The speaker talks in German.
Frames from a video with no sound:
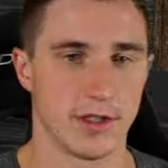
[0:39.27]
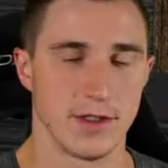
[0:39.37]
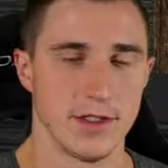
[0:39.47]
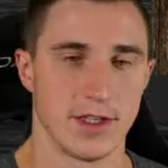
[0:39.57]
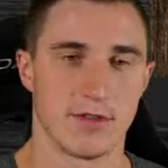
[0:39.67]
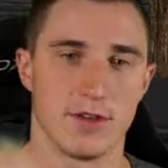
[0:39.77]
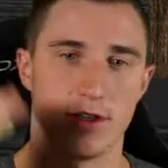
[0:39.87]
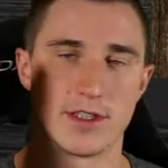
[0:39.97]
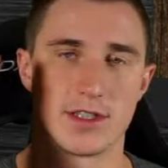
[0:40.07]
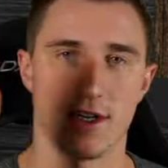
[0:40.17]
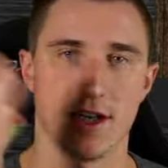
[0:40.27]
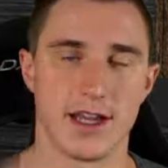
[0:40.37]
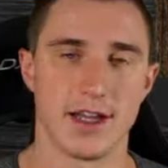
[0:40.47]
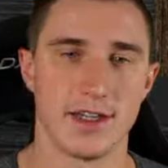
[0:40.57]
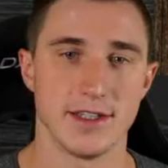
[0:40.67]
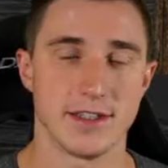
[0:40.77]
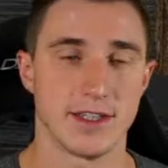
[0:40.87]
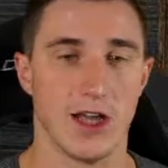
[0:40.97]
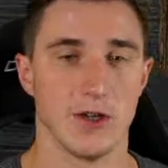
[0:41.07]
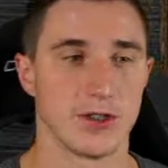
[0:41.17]
ist etwas
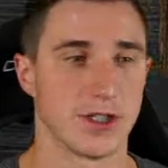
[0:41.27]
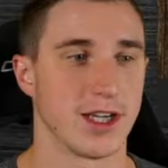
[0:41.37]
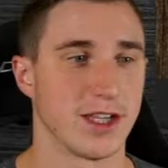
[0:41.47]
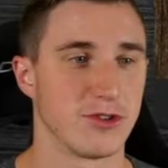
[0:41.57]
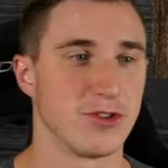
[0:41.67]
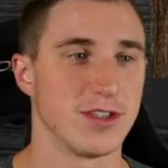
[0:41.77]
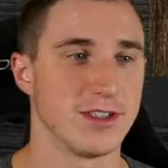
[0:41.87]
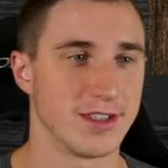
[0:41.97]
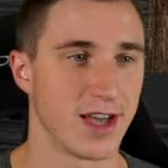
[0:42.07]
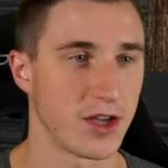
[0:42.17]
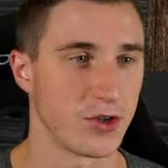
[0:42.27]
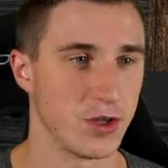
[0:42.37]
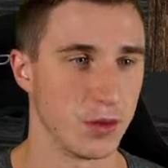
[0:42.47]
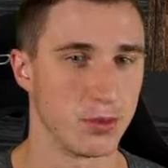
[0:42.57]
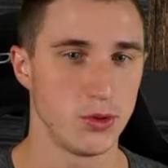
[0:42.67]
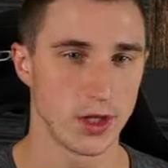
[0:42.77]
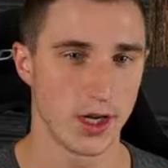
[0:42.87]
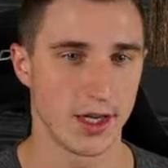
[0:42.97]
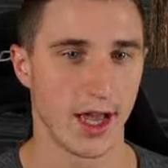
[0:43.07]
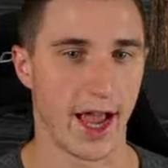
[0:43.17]
kleineres aus der Kategorie Traktor der
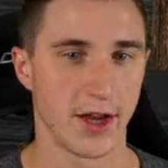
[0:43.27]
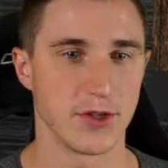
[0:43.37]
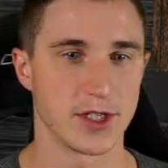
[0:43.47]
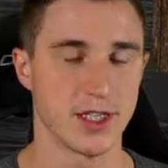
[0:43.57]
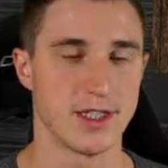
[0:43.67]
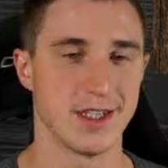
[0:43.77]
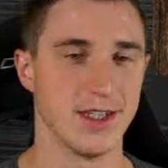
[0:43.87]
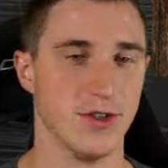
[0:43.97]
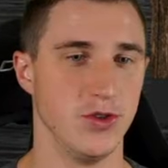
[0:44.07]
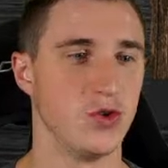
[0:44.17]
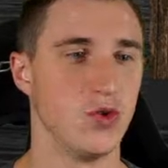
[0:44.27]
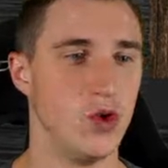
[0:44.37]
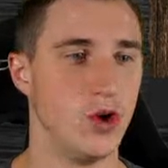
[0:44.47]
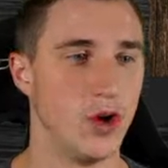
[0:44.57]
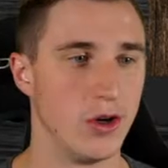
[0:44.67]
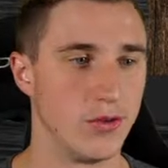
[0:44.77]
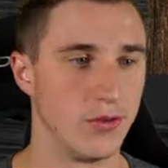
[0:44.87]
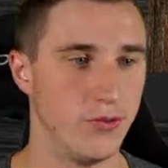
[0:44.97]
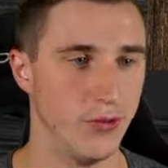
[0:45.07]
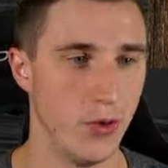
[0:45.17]
Bührer
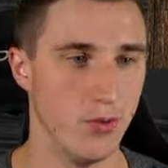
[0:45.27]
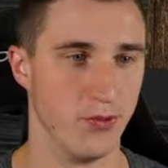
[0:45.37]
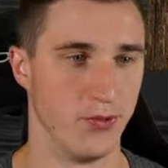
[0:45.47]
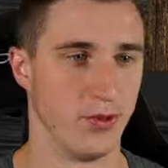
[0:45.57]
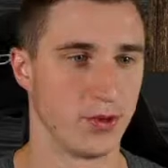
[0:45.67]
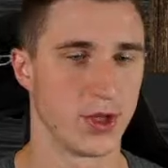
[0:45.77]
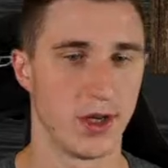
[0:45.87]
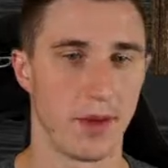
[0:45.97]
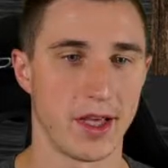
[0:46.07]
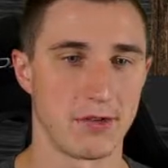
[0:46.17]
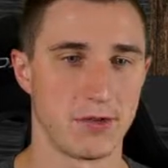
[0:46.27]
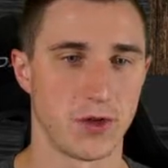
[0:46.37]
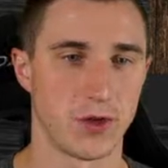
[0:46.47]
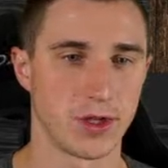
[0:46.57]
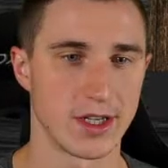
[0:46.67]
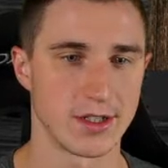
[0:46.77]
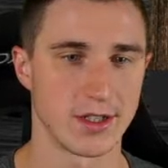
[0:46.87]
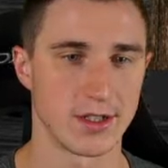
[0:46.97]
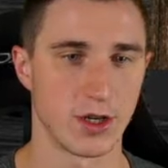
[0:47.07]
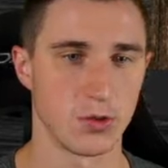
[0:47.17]
6105 zu einem Preis von
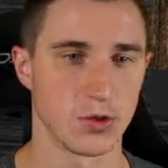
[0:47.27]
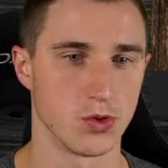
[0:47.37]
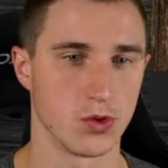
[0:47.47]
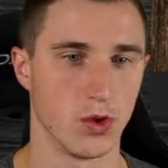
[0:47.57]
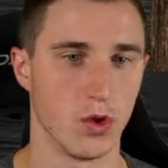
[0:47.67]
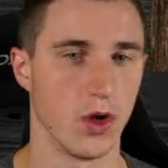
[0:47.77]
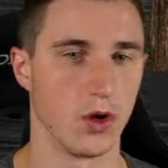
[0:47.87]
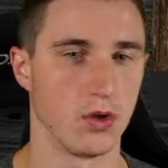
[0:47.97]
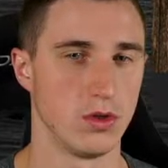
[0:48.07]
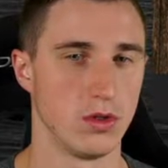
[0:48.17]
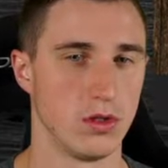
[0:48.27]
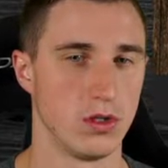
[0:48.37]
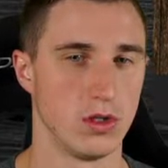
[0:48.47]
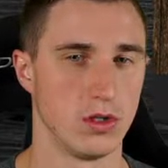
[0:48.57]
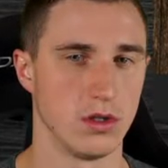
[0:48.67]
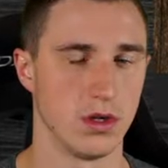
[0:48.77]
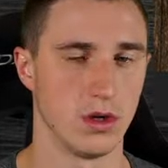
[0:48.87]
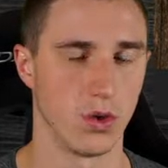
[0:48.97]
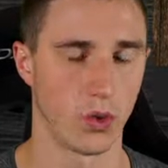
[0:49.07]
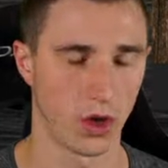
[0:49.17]
39.000 Euro. Äh,
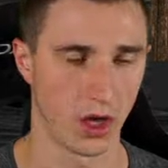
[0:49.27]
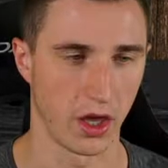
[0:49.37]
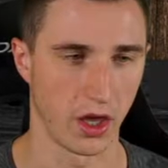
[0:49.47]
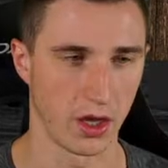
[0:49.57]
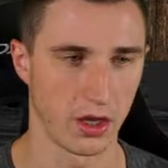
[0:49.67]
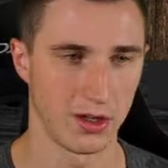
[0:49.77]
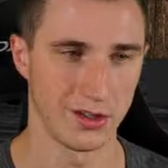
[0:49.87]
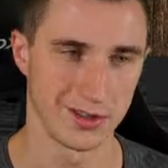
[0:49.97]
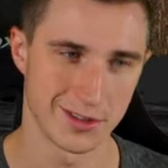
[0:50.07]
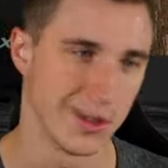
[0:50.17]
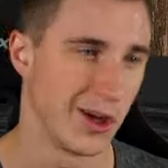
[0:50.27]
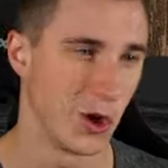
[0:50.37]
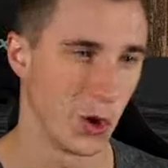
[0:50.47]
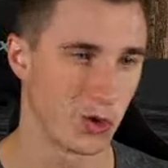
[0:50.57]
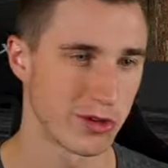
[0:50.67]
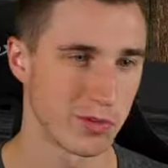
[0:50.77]
okay. 100